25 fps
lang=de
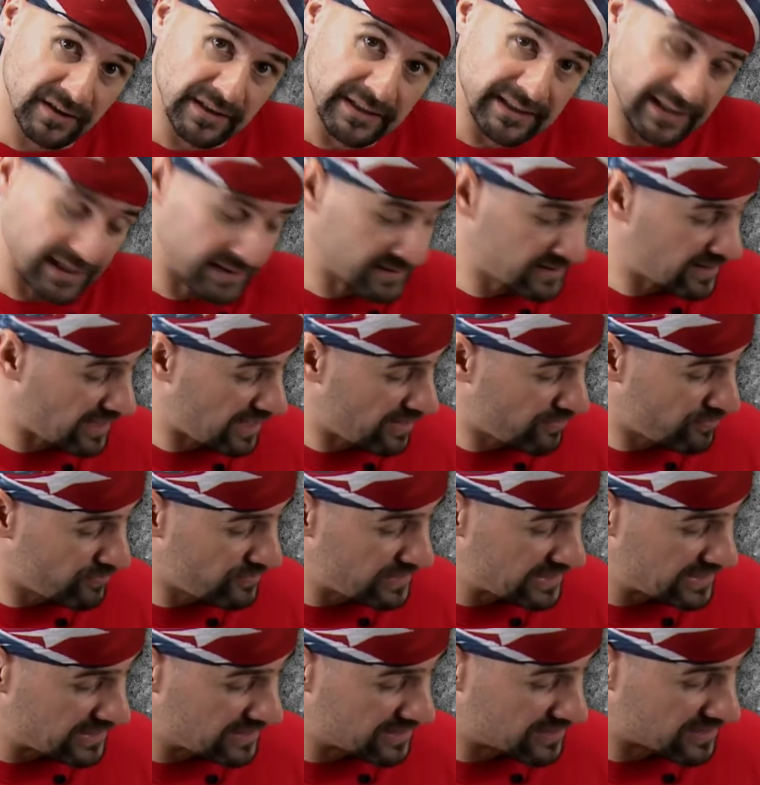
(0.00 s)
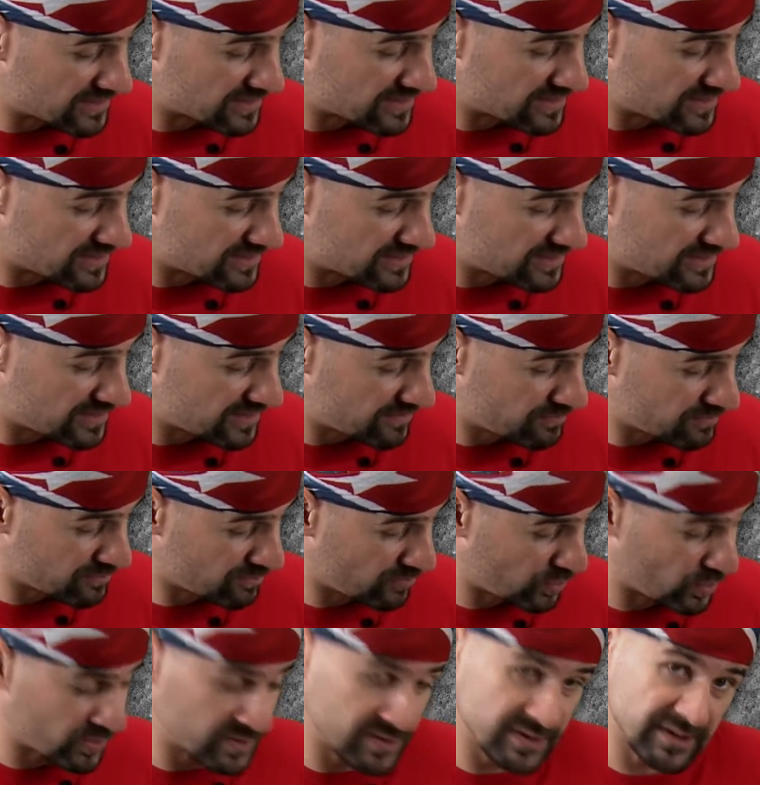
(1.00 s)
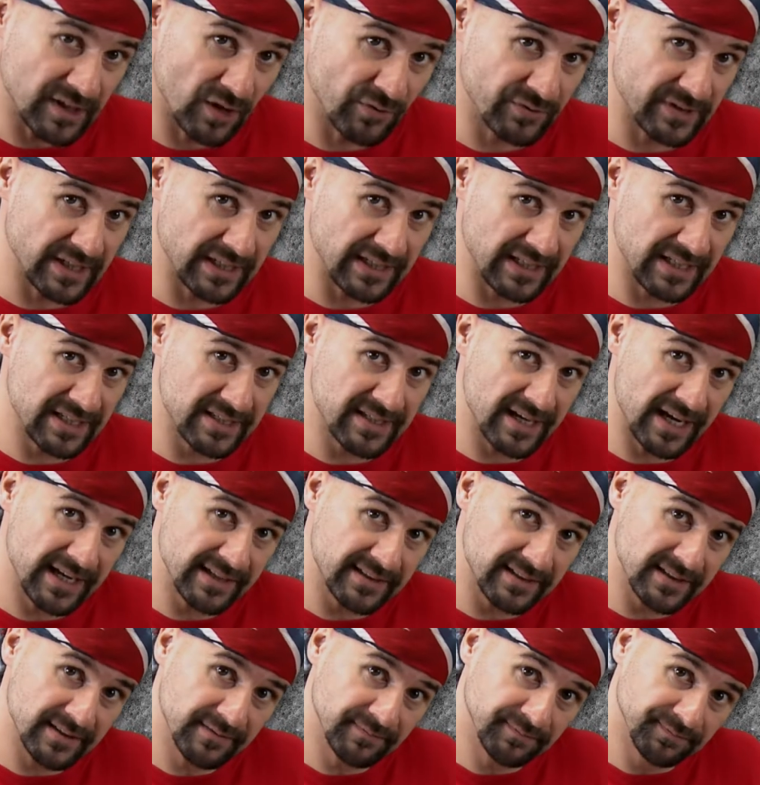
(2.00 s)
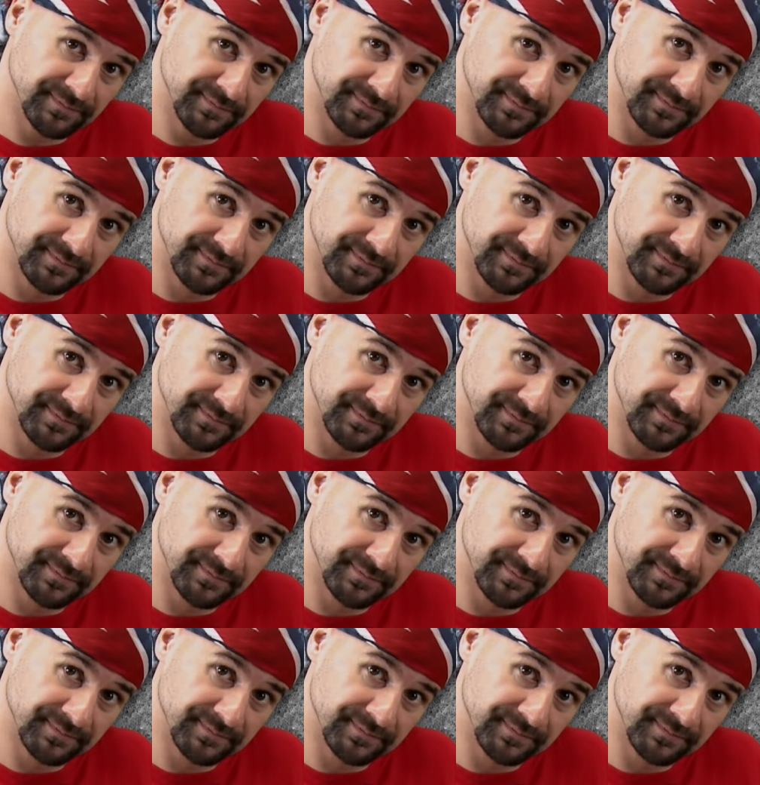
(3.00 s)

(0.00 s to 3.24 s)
Dann greifen wir den siebten Bund auf der D-Seite,